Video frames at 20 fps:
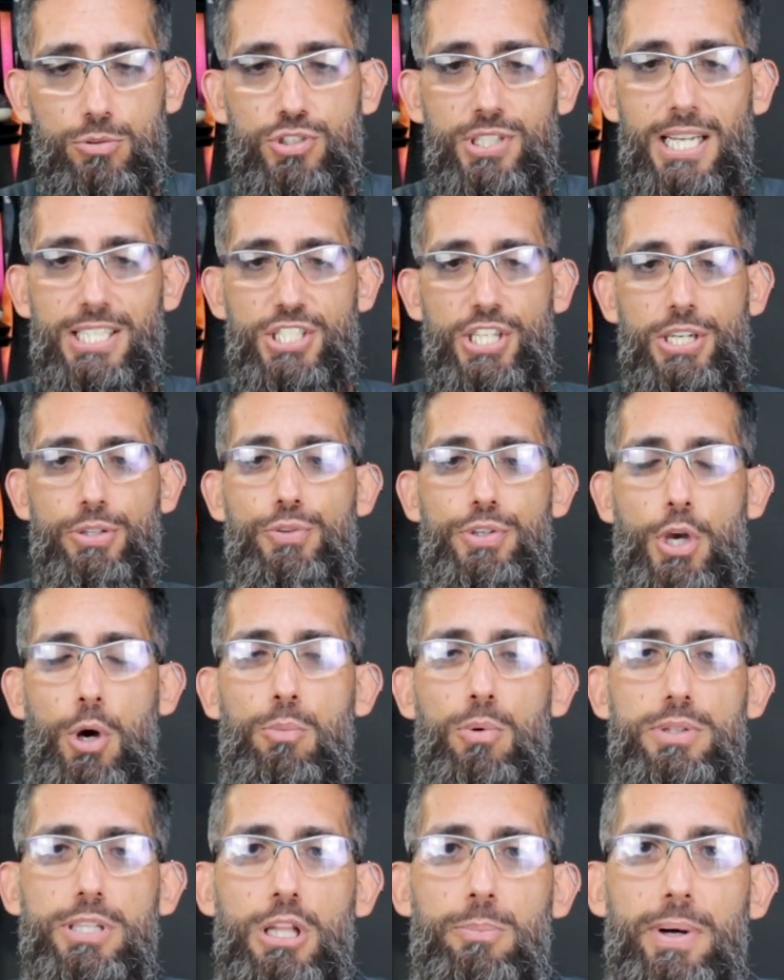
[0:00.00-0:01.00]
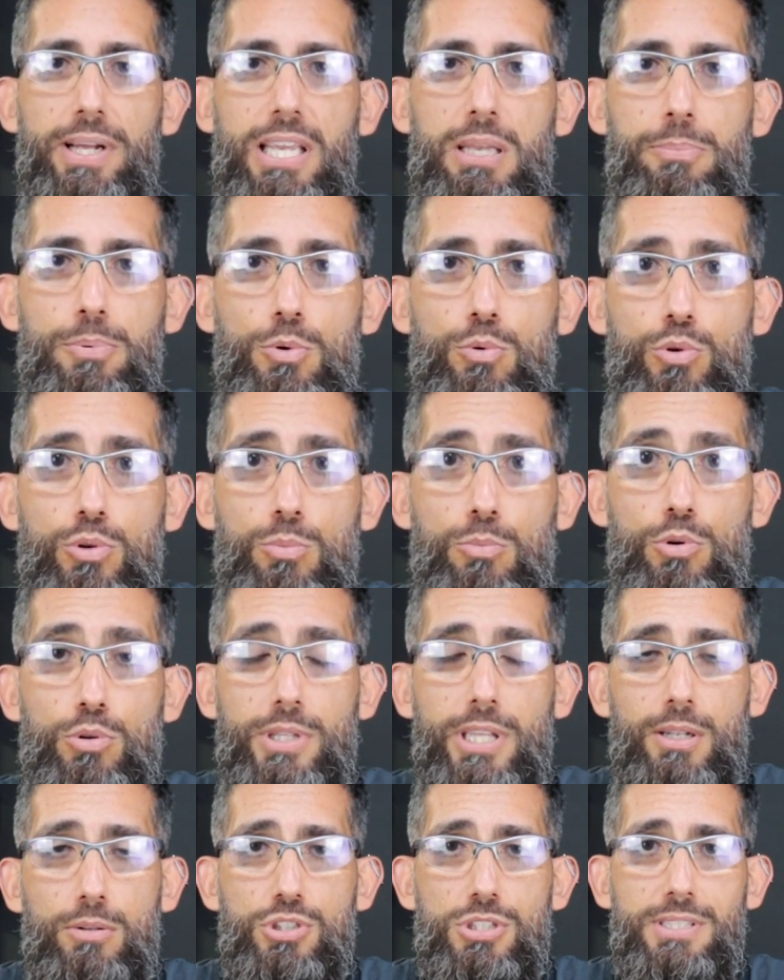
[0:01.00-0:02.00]
Já adianto que é um modelo para quem procura um
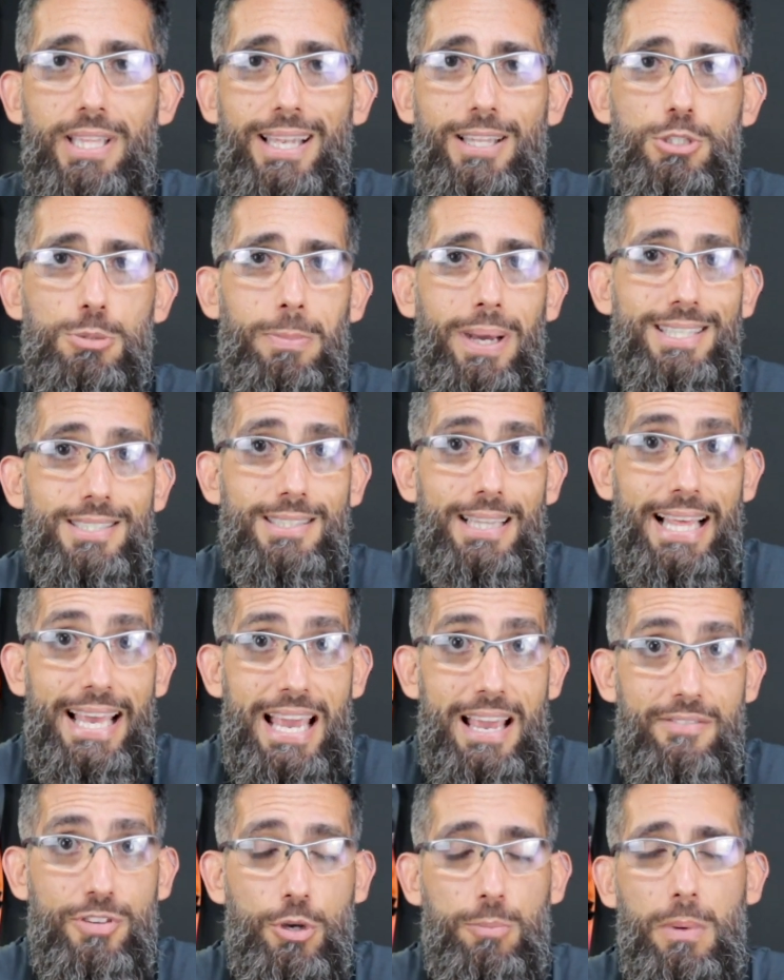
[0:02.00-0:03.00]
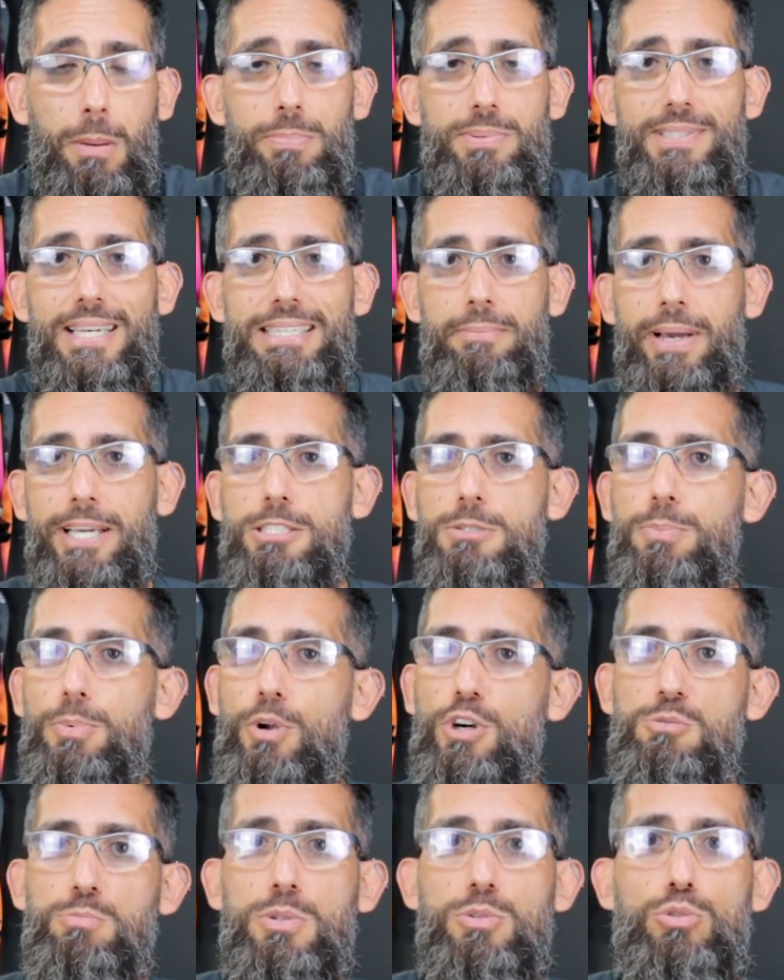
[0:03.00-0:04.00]
modelo de tênis mais leve, com uma pisada mais
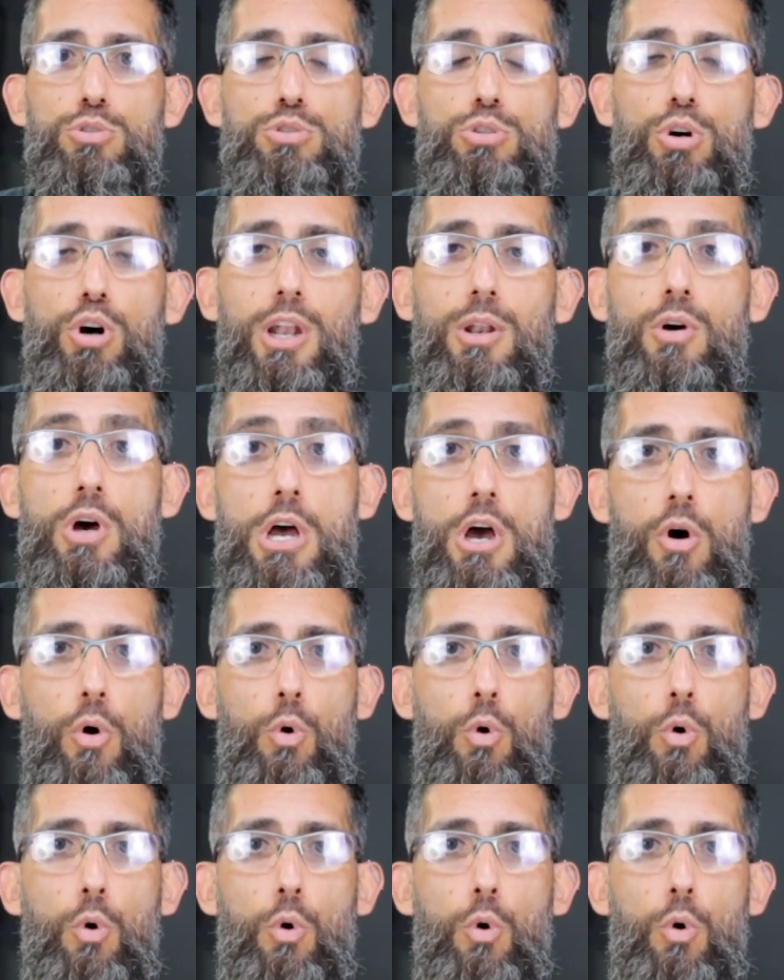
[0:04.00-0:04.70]
próxima do solo,